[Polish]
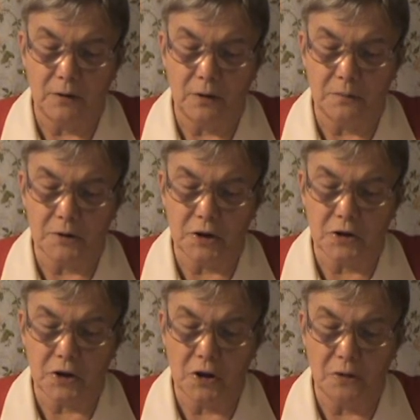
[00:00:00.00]
dobrze
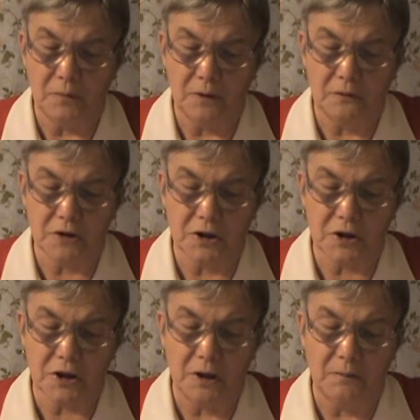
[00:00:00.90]
czyńmy
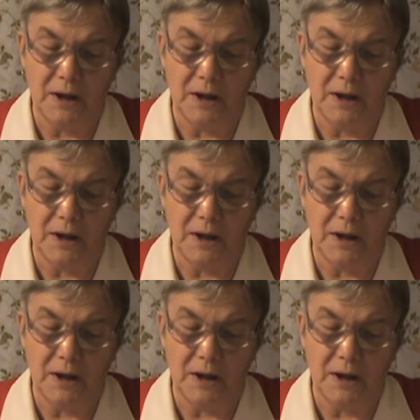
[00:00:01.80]
wszystkim,